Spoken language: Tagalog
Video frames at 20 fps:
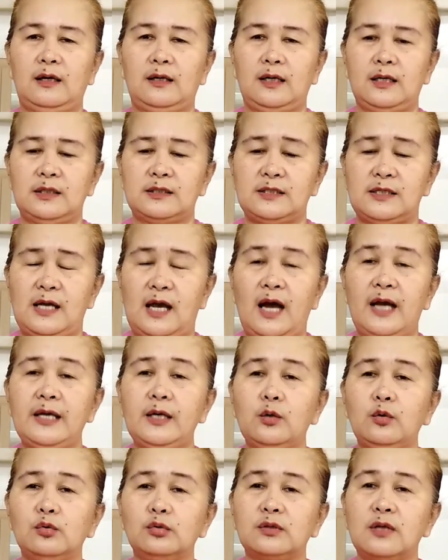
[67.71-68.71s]
Kasi
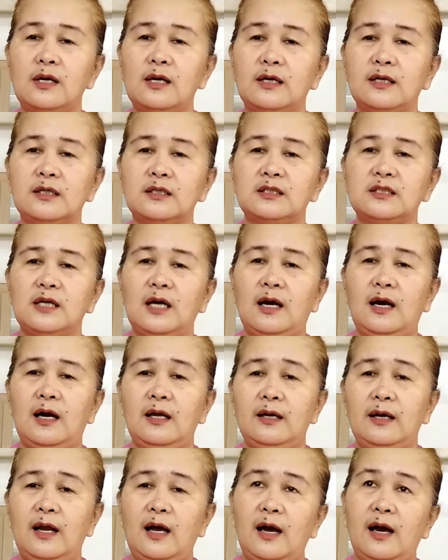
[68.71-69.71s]
ayaw ko talaga
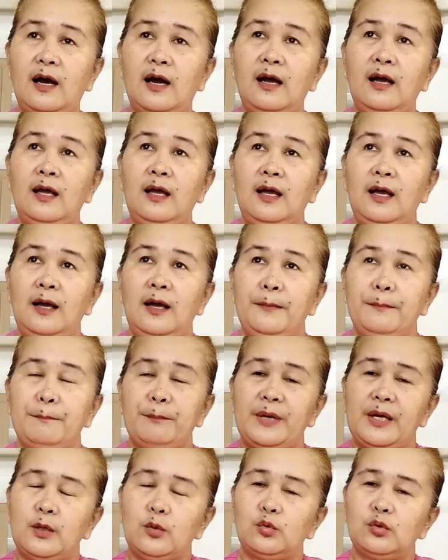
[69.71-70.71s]
siya na
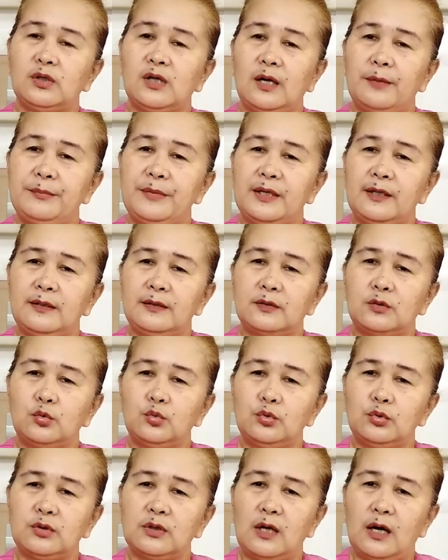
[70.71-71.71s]
meron kaming
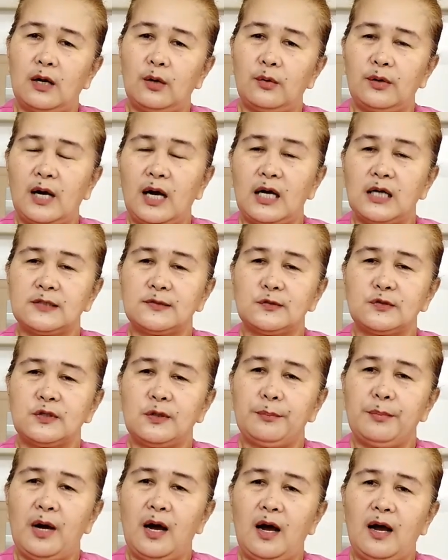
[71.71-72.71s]
tuta or aso sa
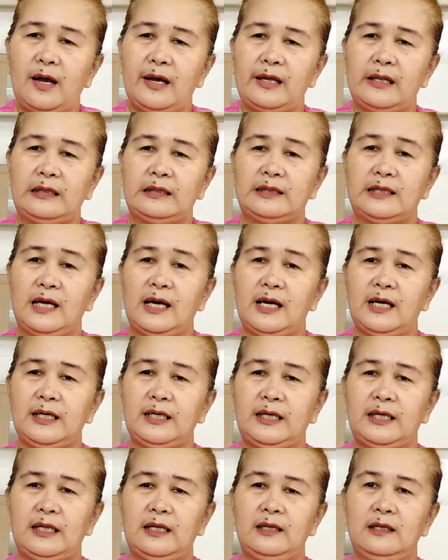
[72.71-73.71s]
bahay
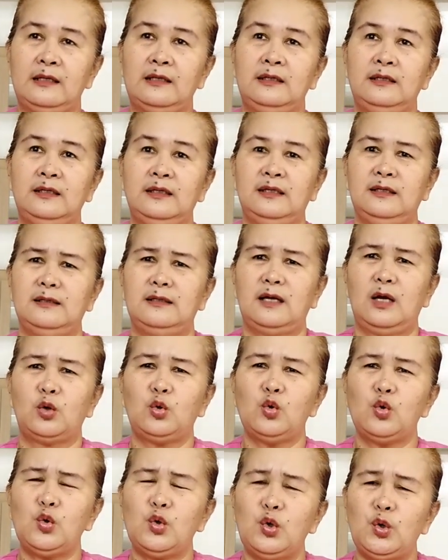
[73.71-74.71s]
dahil
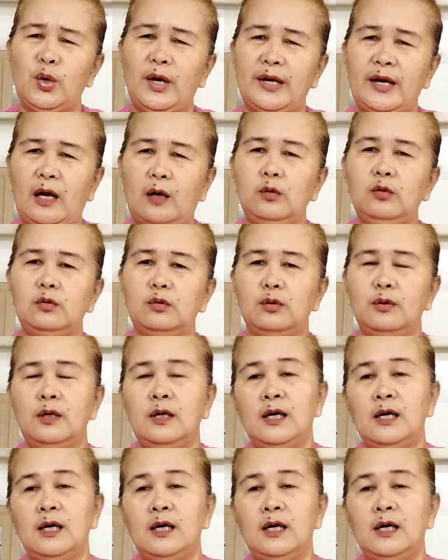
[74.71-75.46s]
naguguluhan ako.